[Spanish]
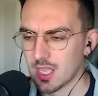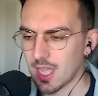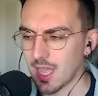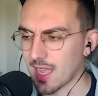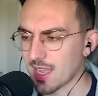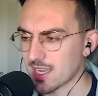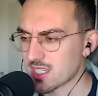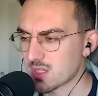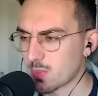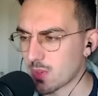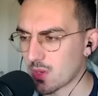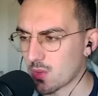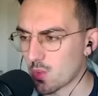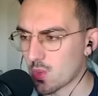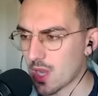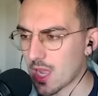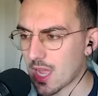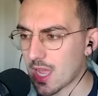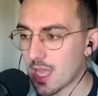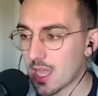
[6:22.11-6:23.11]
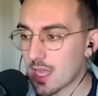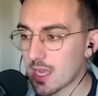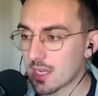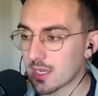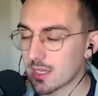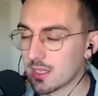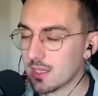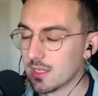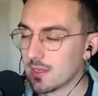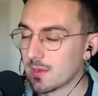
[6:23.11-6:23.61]
a
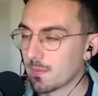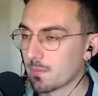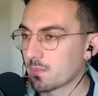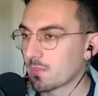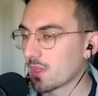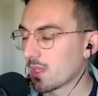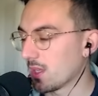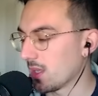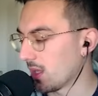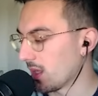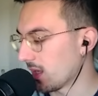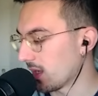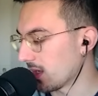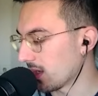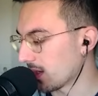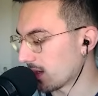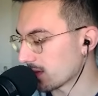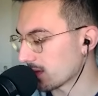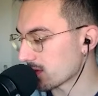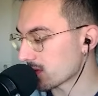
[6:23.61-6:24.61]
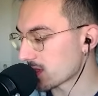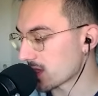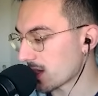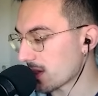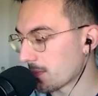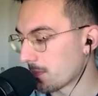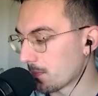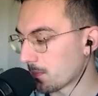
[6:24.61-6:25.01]
especular, eh, no sé.